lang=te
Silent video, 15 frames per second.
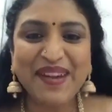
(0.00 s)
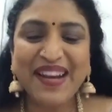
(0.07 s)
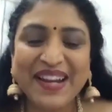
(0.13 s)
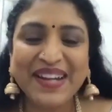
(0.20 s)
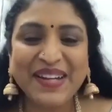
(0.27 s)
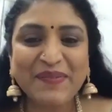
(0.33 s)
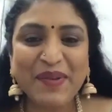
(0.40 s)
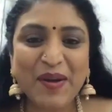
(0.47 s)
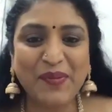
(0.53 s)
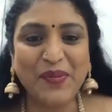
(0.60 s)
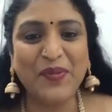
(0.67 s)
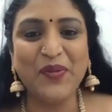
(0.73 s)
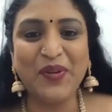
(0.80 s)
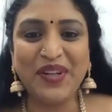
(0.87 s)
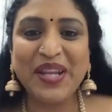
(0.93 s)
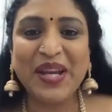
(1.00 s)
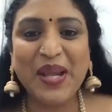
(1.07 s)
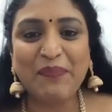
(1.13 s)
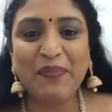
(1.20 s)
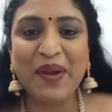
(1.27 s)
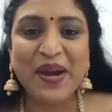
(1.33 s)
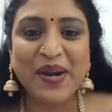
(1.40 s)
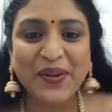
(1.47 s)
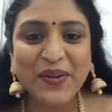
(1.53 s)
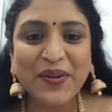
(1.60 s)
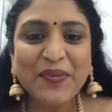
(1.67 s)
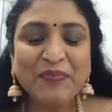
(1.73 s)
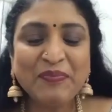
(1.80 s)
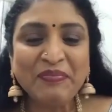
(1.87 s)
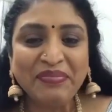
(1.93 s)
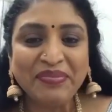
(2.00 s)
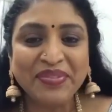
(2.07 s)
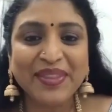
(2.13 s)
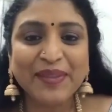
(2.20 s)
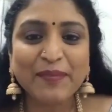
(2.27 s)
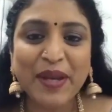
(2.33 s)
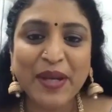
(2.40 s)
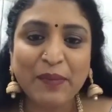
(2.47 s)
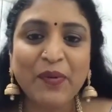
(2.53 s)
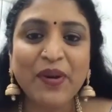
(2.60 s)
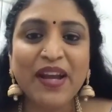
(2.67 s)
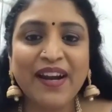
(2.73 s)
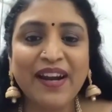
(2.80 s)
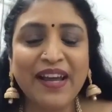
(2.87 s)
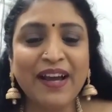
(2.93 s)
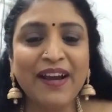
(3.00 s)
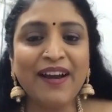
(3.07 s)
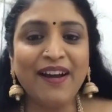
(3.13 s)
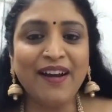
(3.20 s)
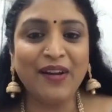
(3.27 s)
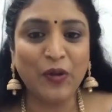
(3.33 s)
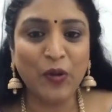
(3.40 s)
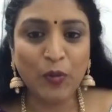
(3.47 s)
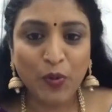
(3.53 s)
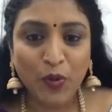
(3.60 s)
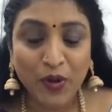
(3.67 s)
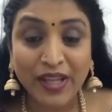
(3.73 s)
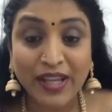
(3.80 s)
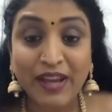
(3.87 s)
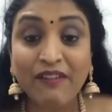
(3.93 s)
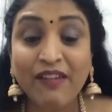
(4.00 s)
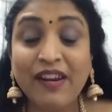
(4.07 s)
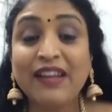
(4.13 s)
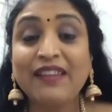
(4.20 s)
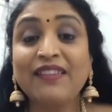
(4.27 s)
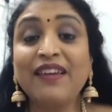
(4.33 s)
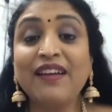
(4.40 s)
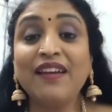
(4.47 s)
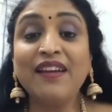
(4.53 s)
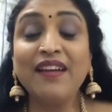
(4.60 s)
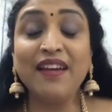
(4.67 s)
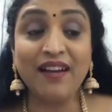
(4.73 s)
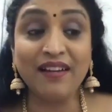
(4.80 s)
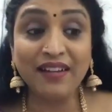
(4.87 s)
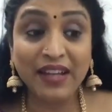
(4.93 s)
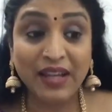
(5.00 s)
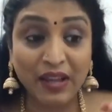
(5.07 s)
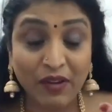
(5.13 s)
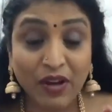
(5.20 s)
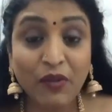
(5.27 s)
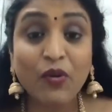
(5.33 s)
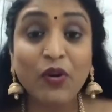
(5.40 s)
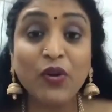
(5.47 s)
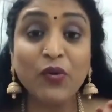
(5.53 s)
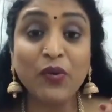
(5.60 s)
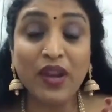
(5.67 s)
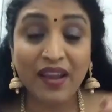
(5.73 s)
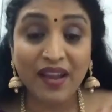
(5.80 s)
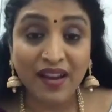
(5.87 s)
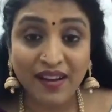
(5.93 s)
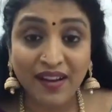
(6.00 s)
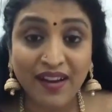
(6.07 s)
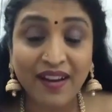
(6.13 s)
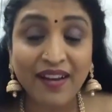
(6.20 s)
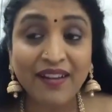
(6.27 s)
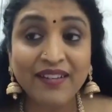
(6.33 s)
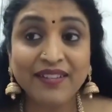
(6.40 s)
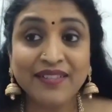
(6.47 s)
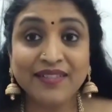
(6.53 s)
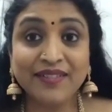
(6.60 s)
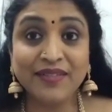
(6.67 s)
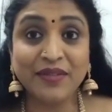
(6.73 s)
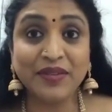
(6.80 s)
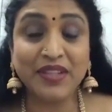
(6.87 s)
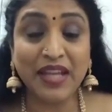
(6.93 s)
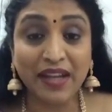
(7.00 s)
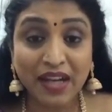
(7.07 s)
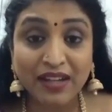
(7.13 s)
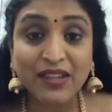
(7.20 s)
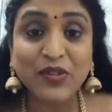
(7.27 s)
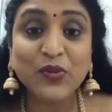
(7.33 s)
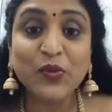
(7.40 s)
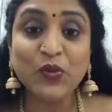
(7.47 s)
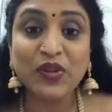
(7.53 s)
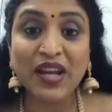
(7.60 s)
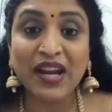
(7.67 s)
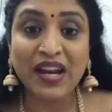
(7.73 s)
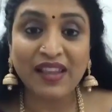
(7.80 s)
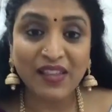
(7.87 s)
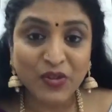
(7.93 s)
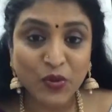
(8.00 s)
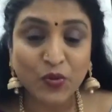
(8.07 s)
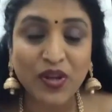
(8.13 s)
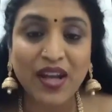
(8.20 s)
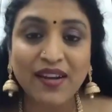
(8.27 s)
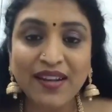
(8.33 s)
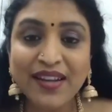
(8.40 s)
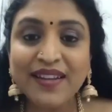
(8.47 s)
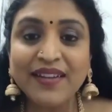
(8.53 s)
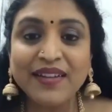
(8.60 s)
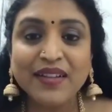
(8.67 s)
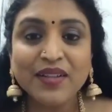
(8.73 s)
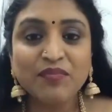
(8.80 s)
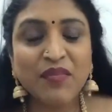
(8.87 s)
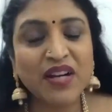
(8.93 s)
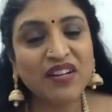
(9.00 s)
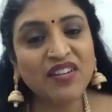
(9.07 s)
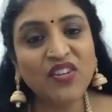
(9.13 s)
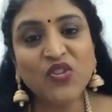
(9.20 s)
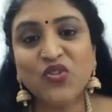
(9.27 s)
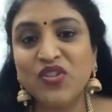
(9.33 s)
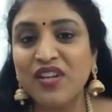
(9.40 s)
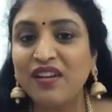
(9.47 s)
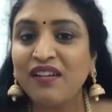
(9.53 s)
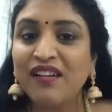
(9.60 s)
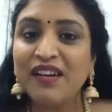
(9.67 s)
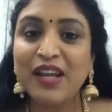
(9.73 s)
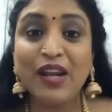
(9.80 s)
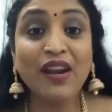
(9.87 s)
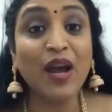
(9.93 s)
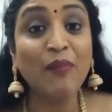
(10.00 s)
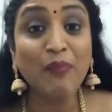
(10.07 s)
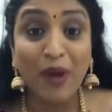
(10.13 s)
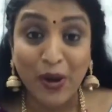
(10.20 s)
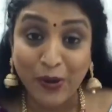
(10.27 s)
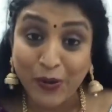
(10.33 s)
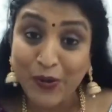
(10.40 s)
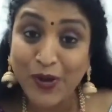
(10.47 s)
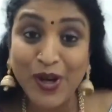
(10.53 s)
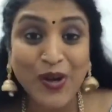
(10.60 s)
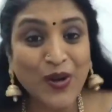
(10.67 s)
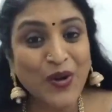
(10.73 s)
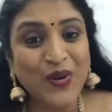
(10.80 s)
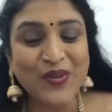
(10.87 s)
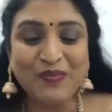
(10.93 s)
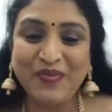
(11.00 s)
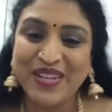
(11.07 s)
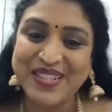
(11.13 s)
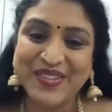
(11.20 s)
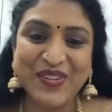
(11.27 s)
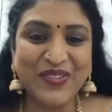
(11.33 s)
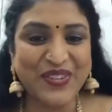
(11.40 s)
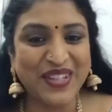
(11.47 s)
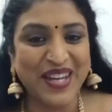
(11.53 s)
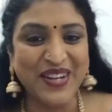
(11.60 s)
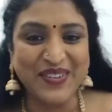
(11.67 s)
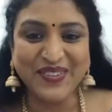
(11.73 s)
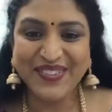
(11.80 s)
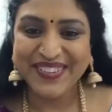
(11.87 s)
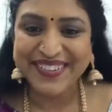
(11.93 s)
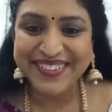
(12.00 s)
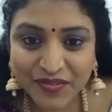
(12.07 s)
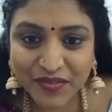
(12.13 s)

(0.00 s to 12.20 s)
చెప్పాలంటే పాపం ఒంటరి అయిపోయాడు మరి ఇప్పుడు అక్కడ లోబోని ఎవరైతే అంటే ఎవరెవరు ఎలాగా దగ్గర తీసుకుంటారనేది చూడాలి బట్ నిజంగా నేను నా బంగుడిలో మిస్ అవుతున్నాను